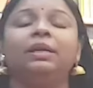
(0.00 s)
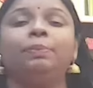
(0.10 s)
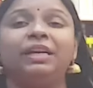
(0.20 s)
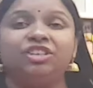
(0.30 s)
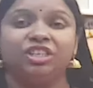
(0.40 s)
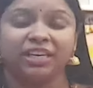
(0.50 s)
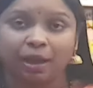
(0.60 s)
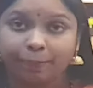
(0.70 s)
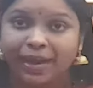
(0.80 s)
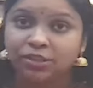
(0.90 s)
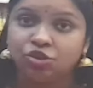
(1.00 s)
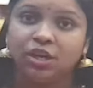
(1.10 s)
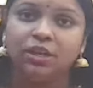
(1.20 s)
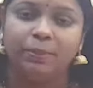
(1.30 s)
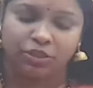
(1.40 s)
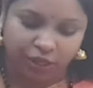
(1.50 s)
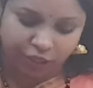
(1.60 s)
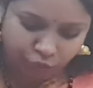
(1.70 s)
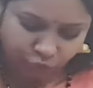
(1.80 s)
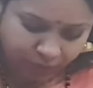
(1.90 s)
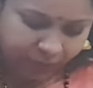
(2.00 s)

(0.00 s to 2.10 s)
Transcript: ప్రింట్ చేసే కెపాసిటీ ఈ మెషినరీకి ఉంటుంది